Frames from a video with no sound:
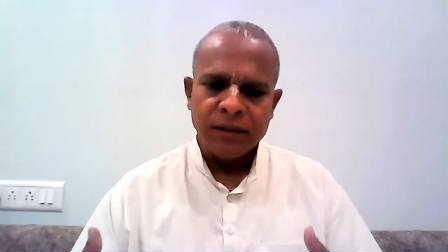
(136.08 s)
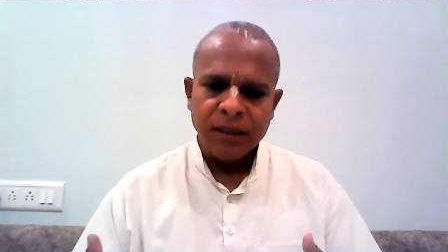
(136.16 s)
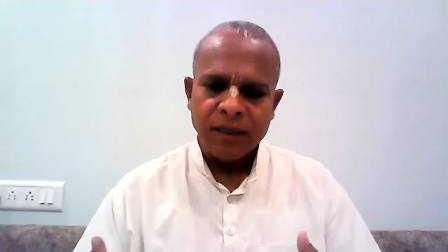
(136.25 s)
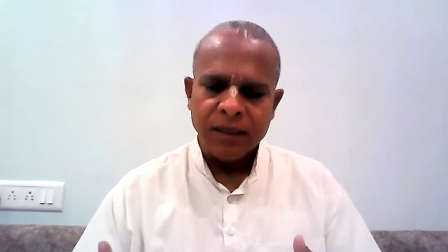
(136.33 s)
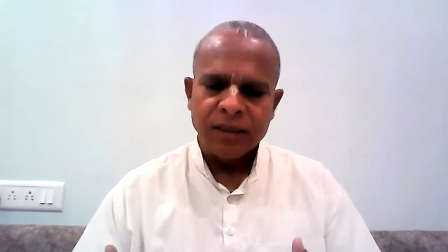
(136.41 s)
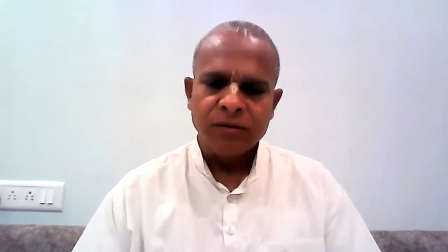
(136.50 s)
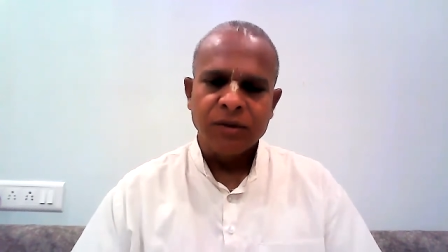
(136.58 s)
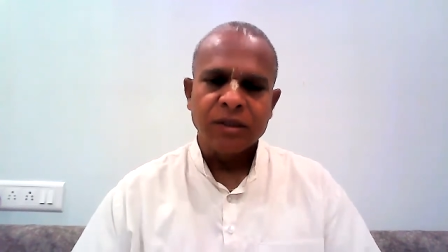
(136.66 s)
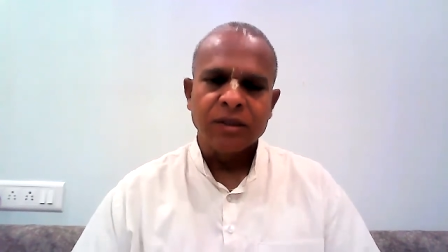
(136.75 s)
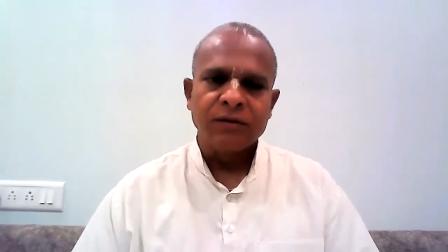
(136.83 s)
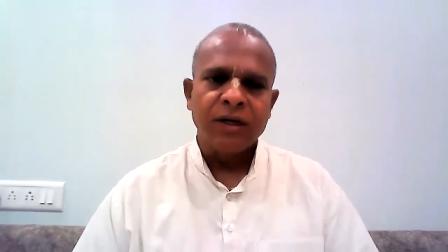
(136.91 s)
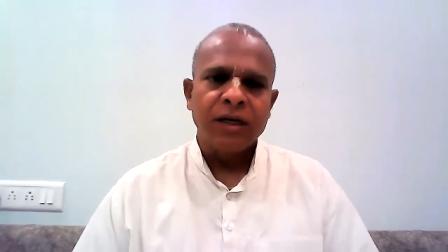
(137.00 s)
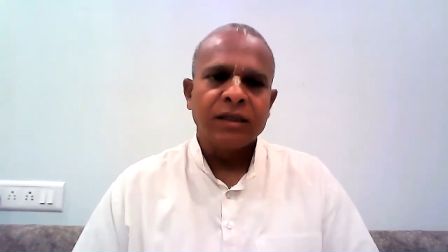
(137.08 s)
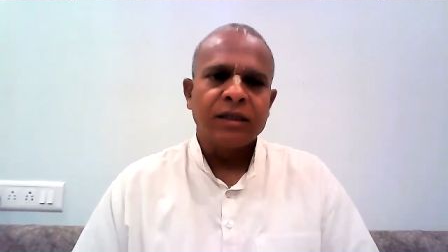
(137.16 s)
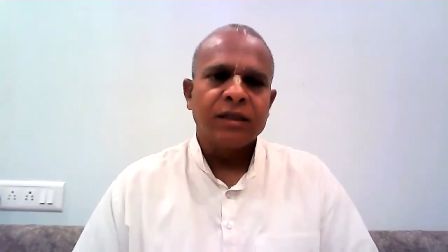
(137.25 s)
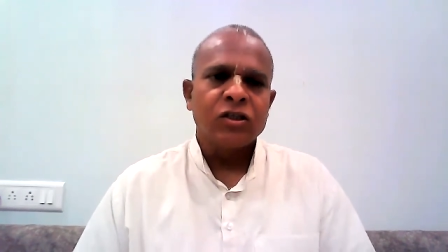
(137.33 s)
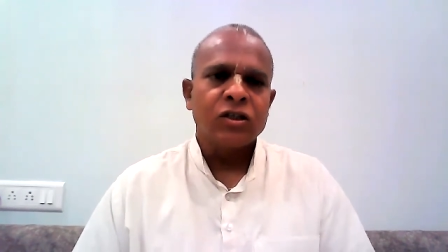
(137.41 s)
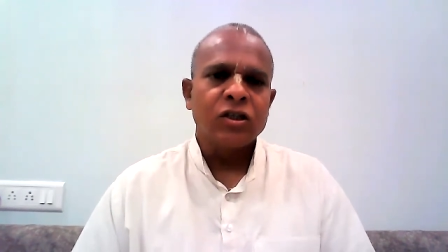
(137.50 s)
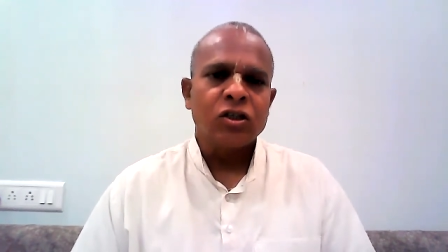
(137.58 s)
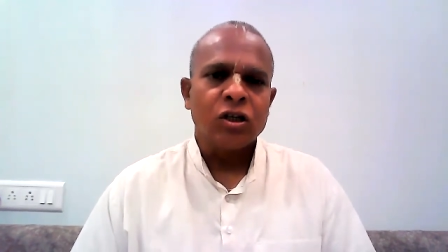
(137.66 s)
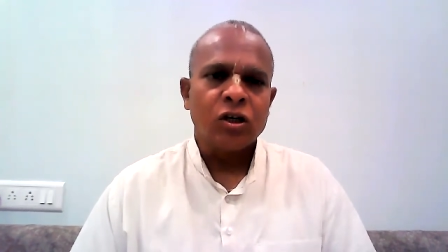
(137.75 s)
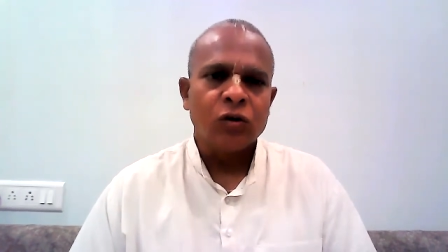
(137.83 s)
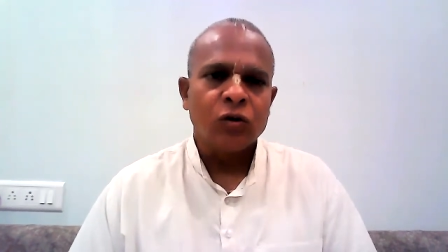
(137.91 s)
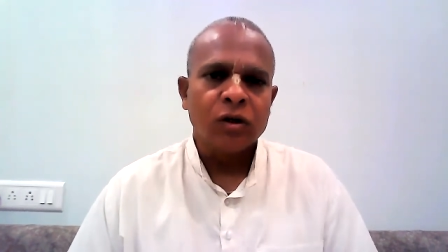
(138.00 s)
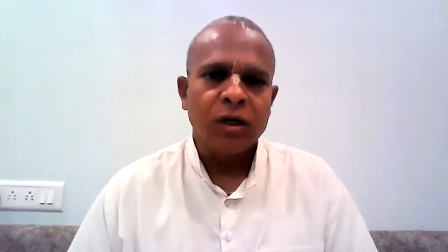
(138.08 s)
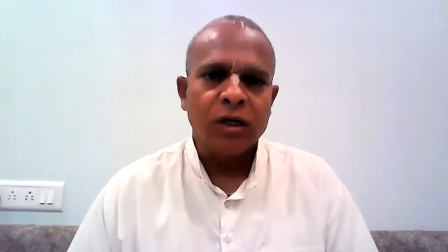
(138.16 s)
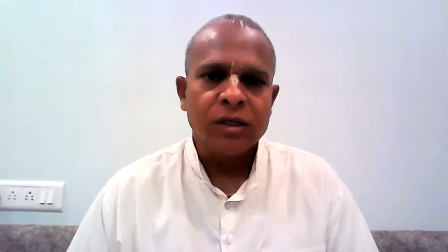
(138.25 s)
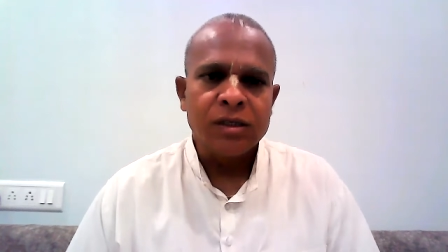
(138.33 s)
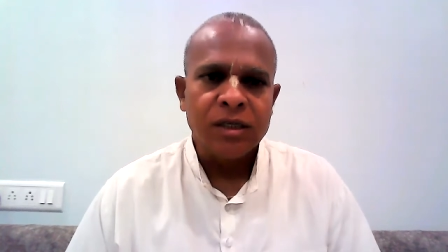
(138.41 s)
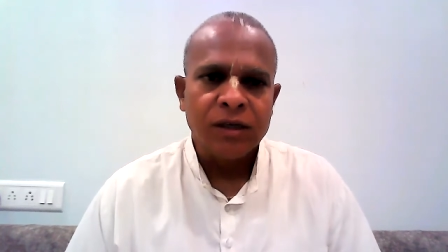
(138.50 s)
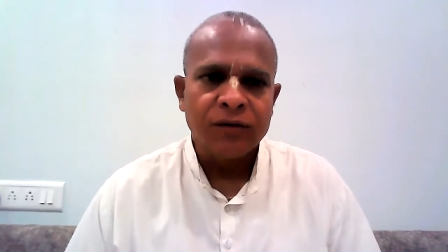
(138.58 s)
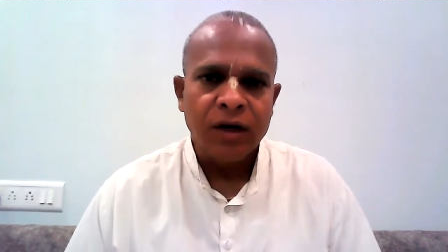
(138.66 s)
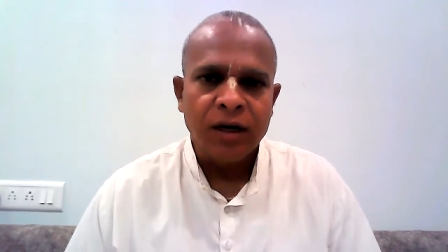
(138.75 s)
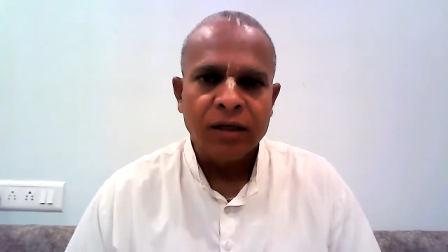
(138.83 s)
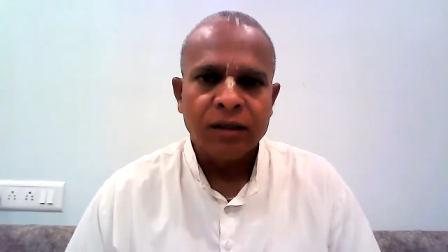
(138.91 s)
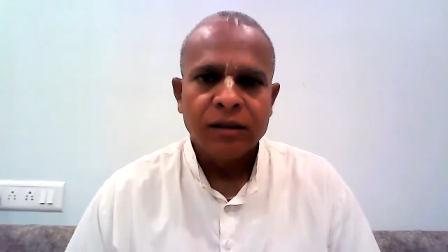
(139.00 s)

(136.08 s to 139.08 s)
डायरेक्ट भगवान के श्री चरणों का सेवा